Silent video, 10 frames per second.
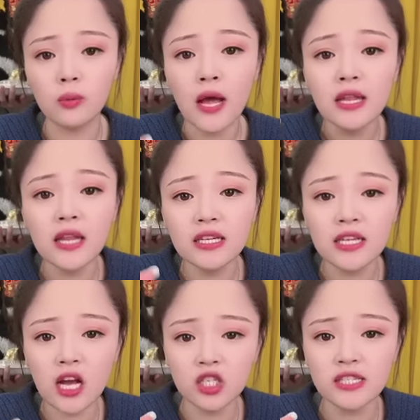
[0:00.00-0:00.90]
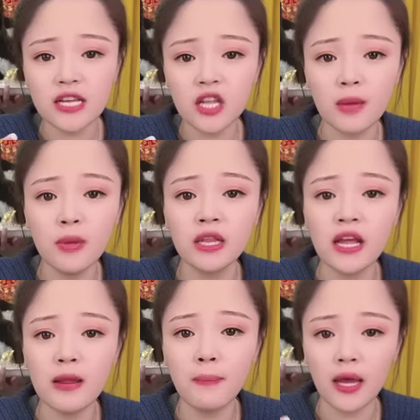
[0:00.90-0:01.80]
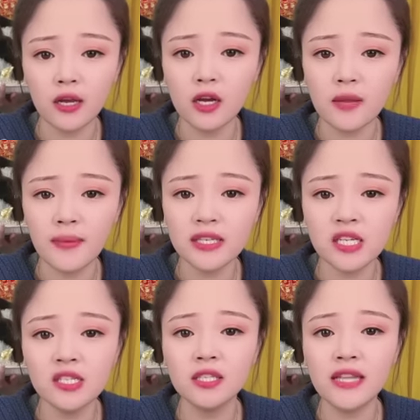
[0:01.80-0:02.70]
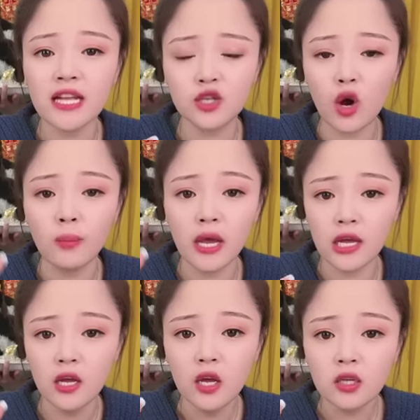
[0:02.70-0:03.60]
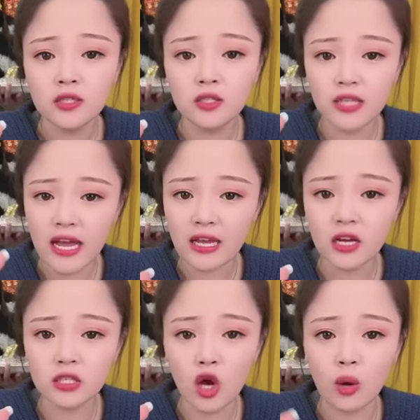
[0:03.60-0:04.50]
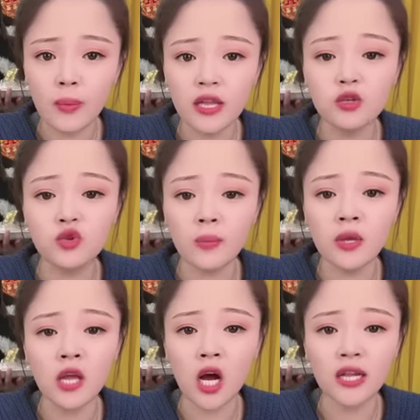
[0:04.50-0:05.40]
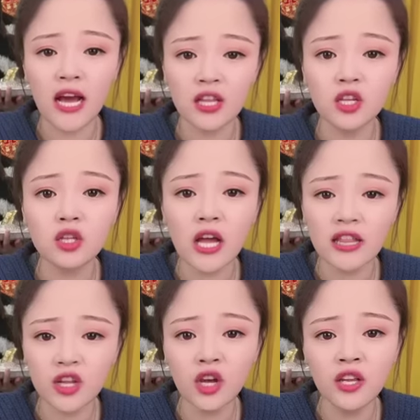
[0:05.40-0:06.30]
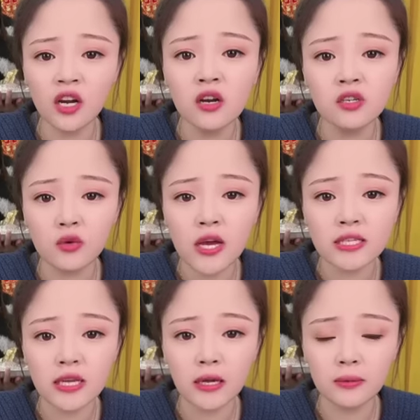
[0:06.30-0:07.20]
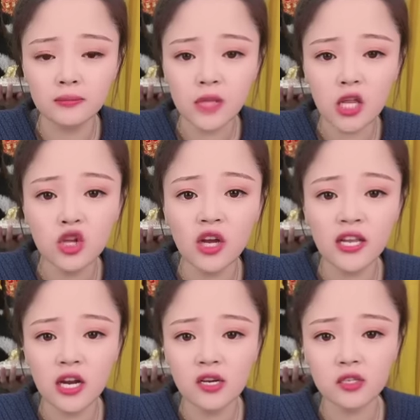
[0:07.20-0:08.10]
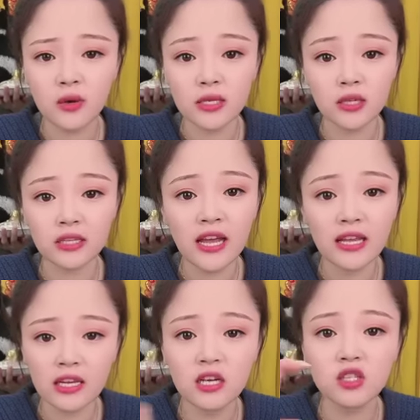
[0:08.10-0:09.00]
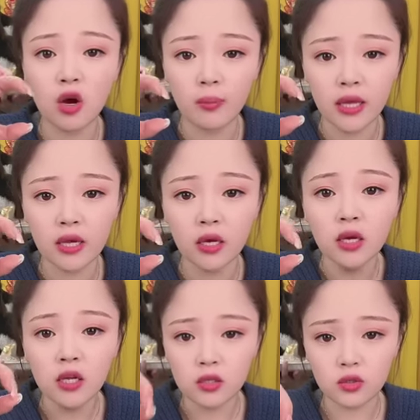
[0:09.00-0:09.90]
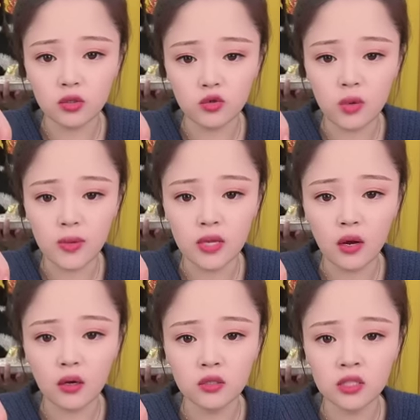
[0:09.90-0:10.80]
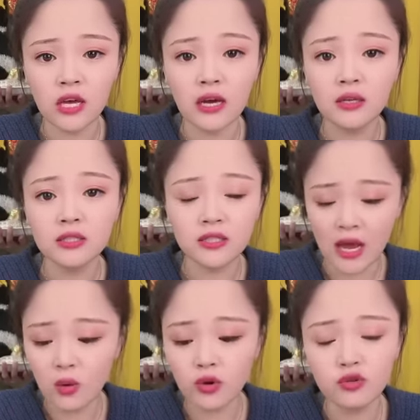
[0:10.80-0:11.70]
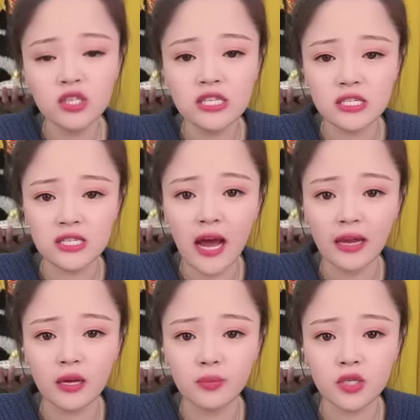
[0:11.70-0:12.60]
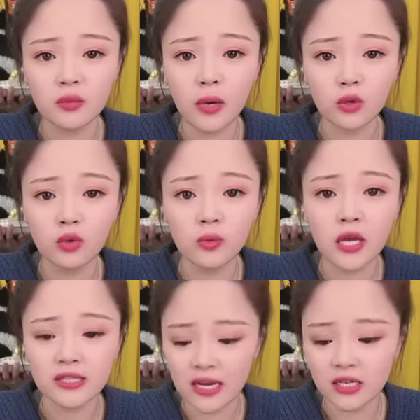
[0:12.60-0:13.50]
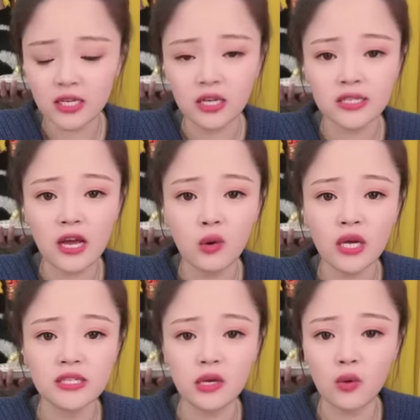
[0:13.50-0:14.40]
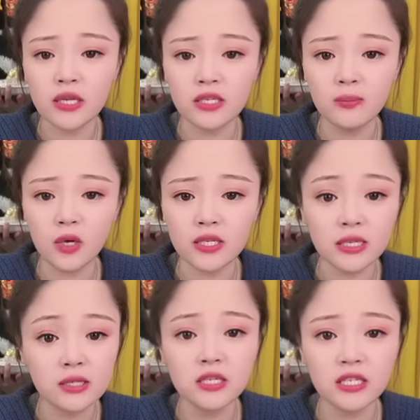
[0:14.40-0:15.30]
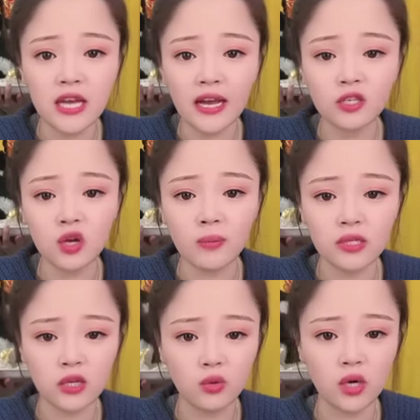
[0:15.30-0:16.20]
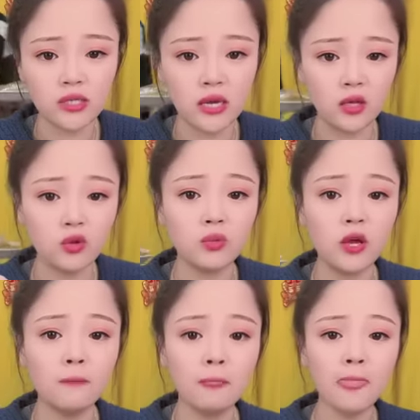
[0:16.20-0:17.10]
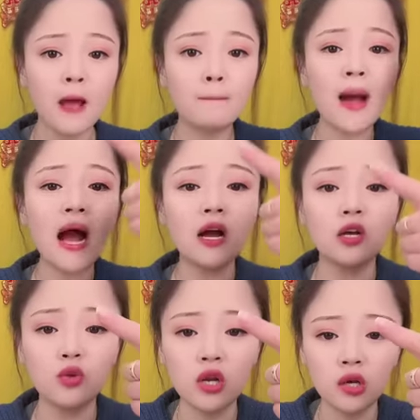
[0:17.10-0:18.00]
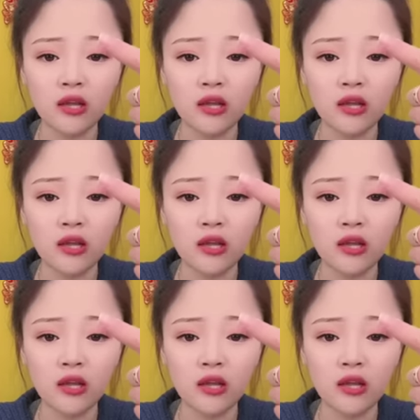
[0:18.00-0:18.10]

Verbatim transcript: 肉吧？那你要是在甜品店里买一个，里面真正带草莓，带一颗草莓的雪媚娘，它得要你20块钱，它得要你20块钱带一颗草莓的雪媚娘，真的。咱回去自己加一个不行吗？对不对？咱这一个才花3.7毛钱，自己加一个草莓才多少钱了？对不对？8个对老